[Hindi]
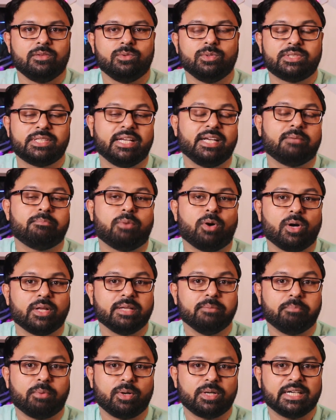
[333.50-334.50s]
दूसरी एक बहुत
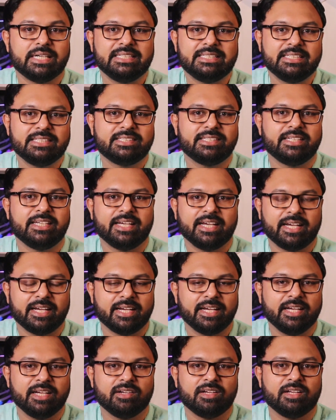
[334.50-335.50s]
इंपॉर्टेंट चीज़ ये
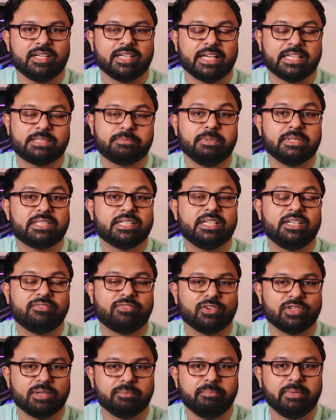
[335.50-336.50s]
है स्पेशली
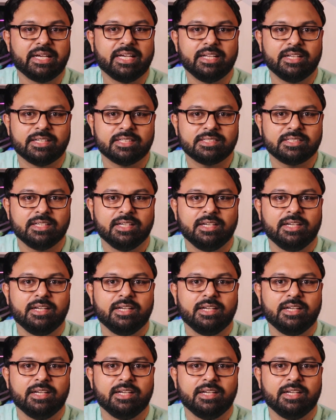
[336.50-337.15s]
फॉर द बिगिनर्स